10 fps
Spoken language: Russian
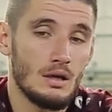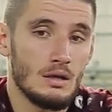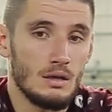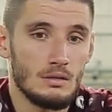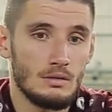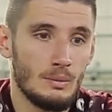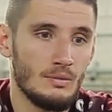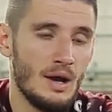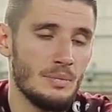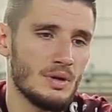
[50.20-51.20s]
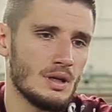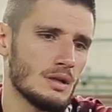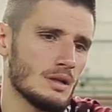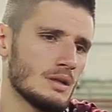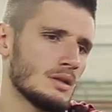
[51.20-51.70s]
э, там,
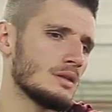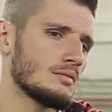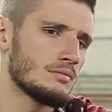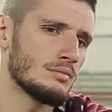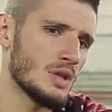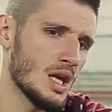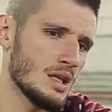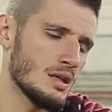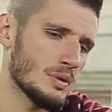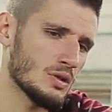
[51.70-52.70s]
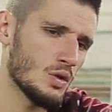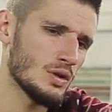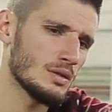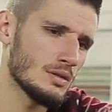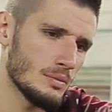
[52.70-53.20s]
ваперы, и мне они не
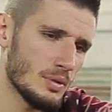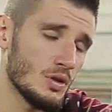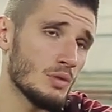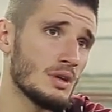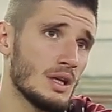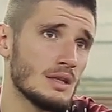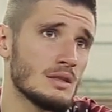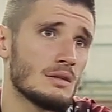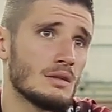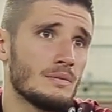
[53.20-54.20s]
подходят, э, подъем не лезет.